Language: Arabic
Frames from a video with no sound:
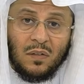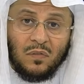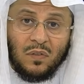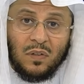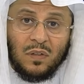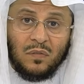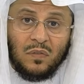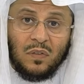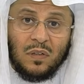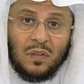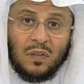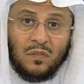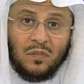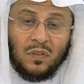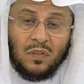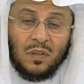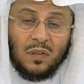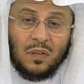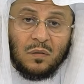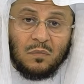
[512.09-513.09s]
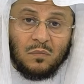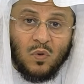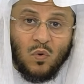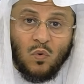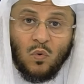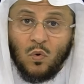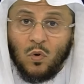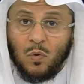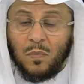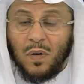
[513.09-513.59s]
في في في
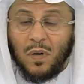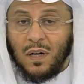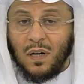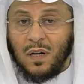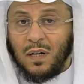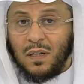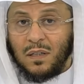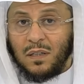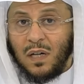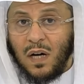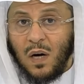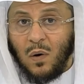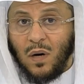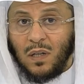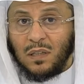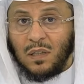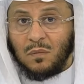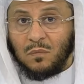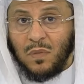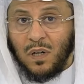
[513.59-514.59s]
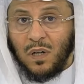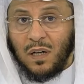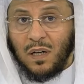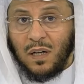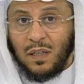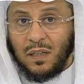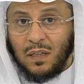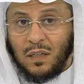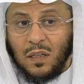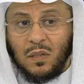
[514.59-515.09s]
موضوع بقائها أو عدم
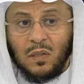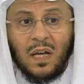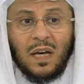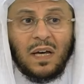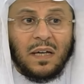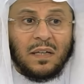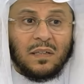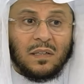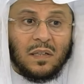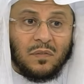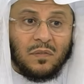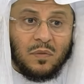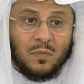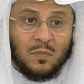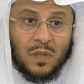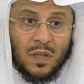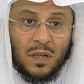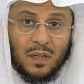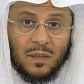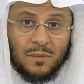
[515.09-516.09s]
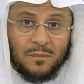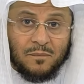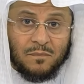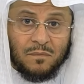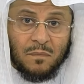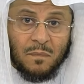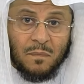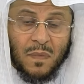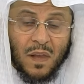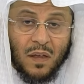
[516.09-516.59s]
بقائها لأن لا خير في امرأة
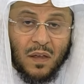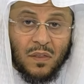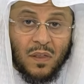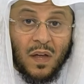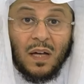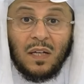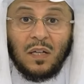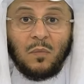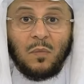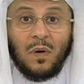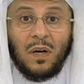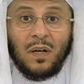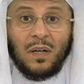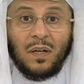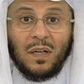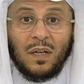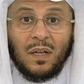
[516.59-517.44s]
ظالمة